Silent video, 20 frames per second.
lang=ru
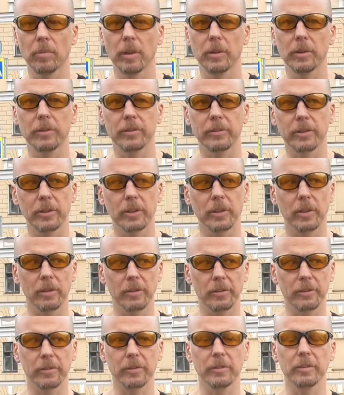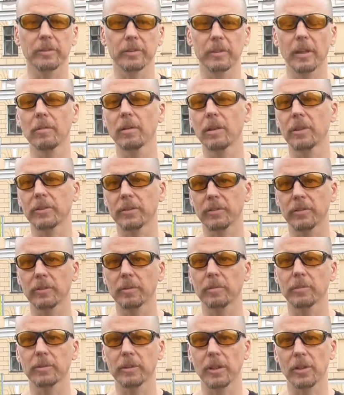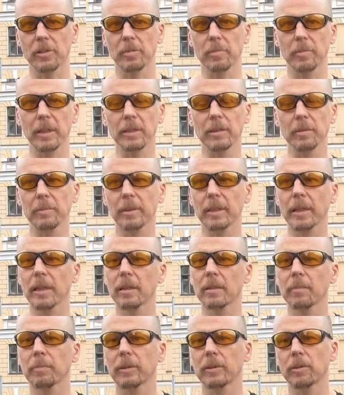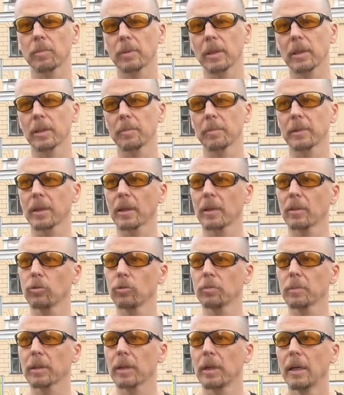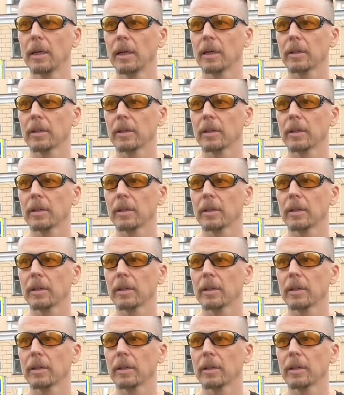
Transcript: они сначала из, издавали со своим старшим братом Михаилом, потом, когда Михаил умер,